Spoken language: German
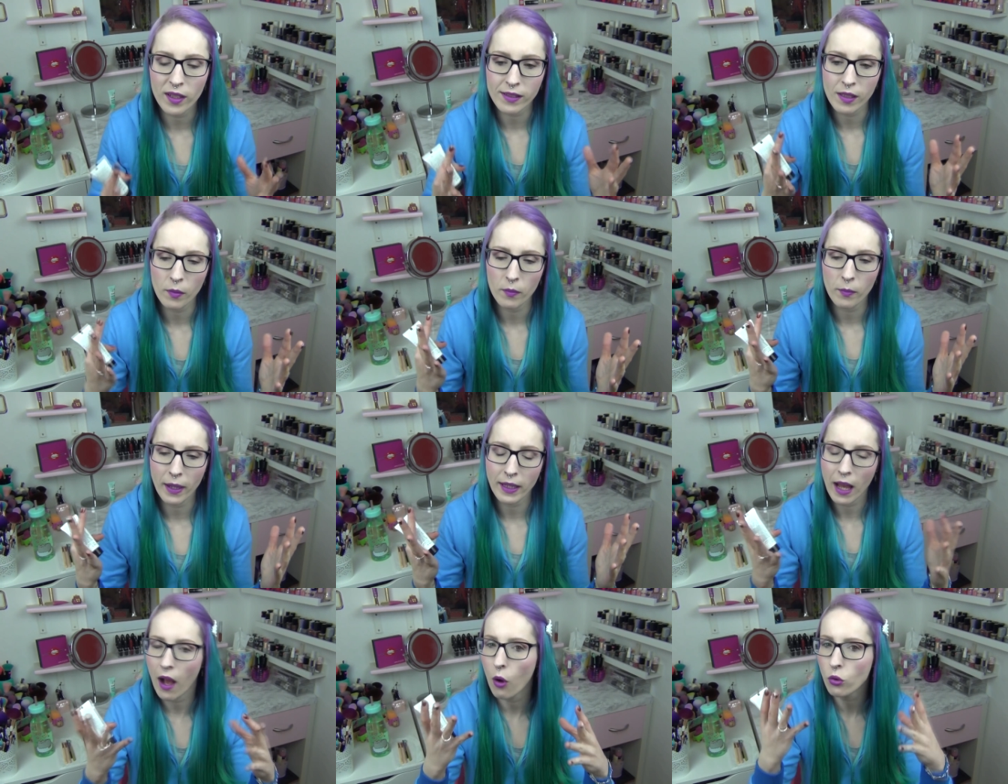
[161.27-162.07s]
dass er
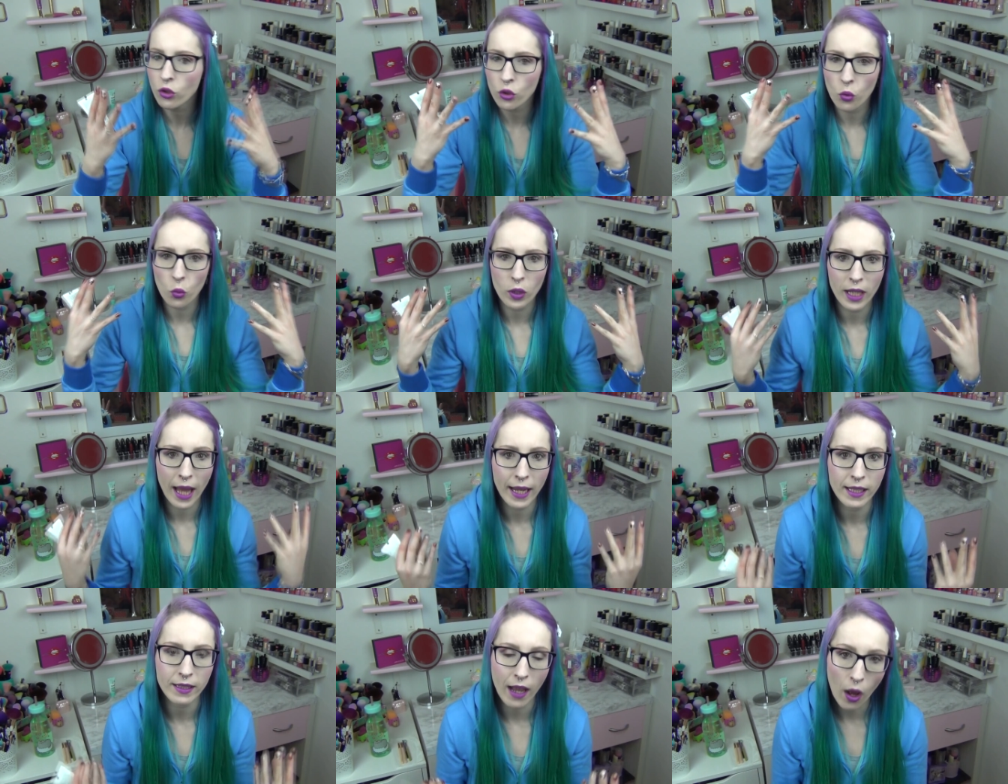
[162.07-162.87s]
meinen Hautton
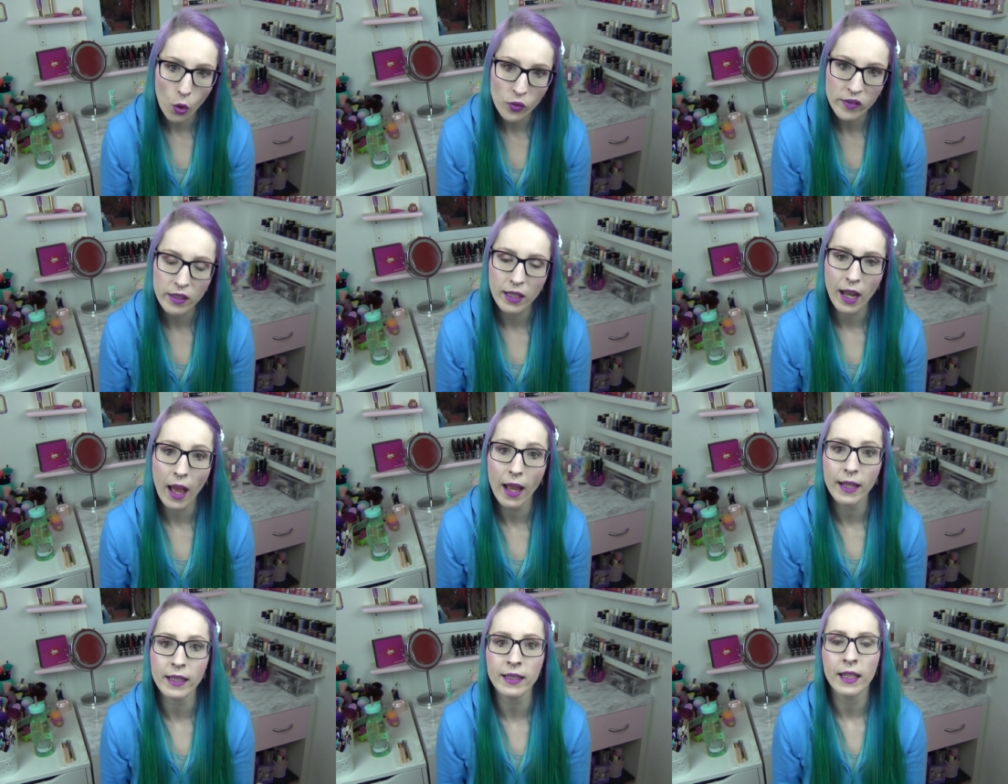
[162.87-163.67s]
leicht
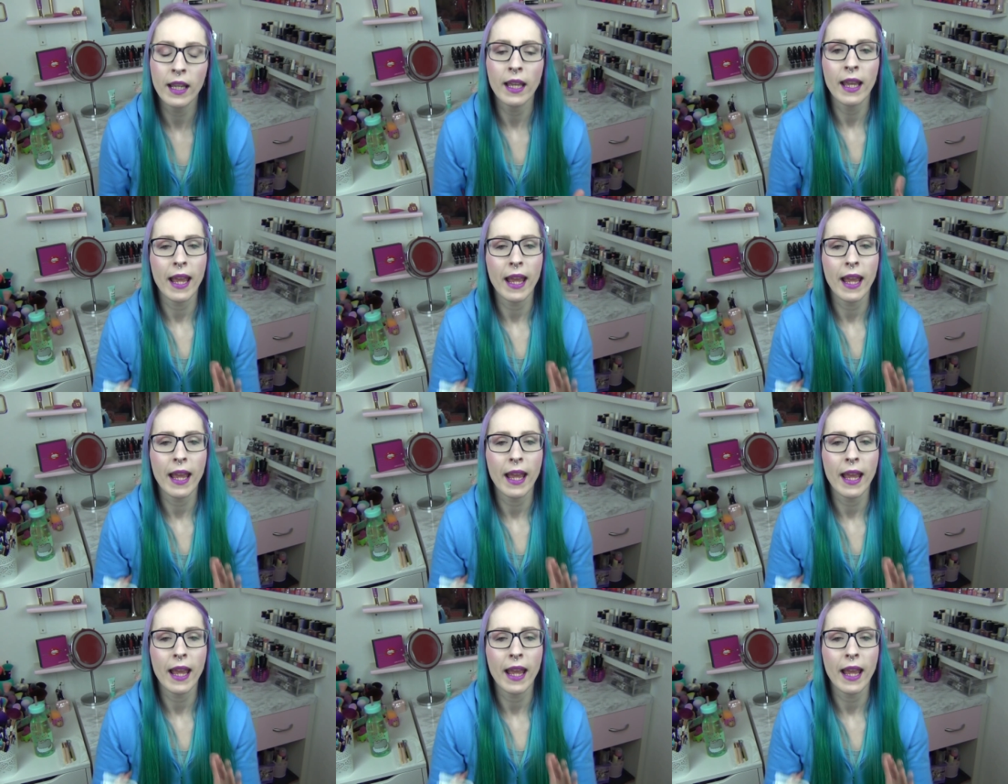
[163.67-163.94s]
ausgleicht.